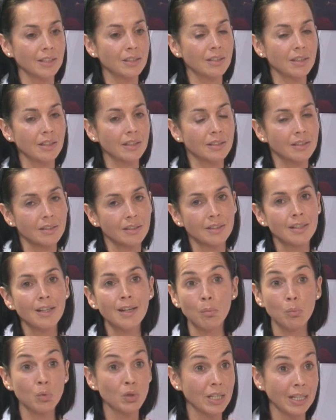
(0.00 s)
es,
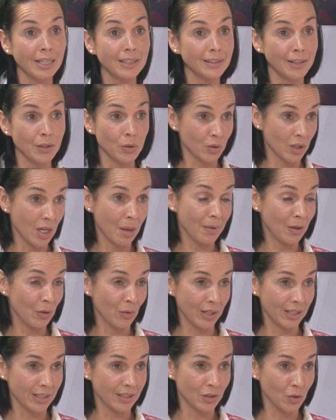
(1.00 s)
mucha gente no sabe
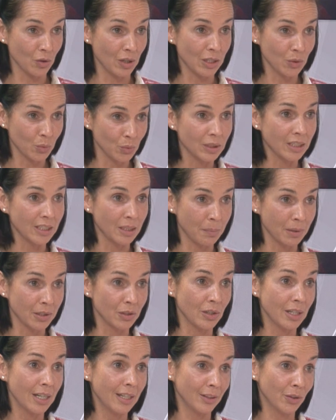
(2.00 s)
lo que son las juntas de
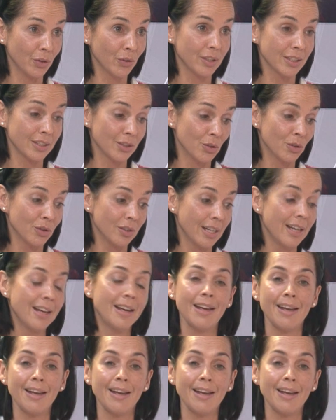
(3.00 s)
personal, entonces son